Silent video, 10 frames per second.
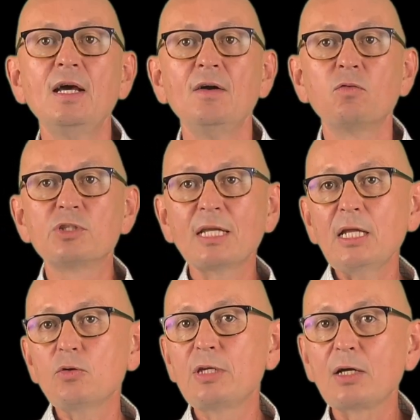
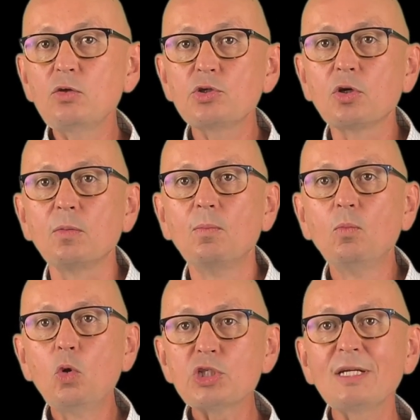Функциональную диагностику
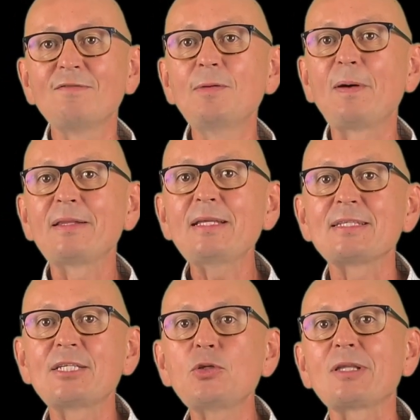можно выполнять
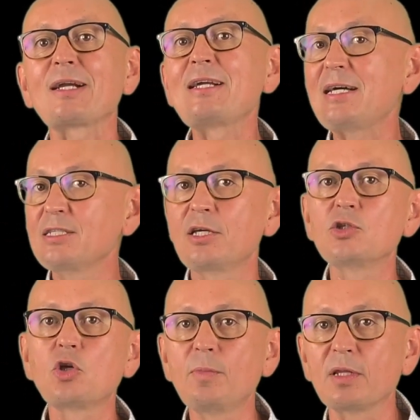за счет разных
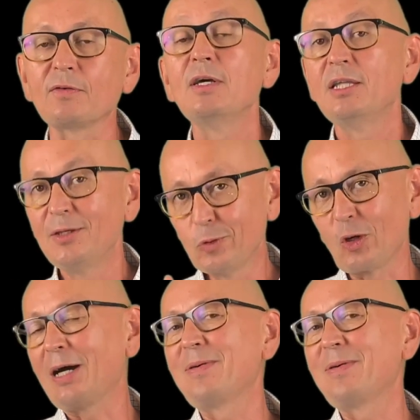инструментов. Немного об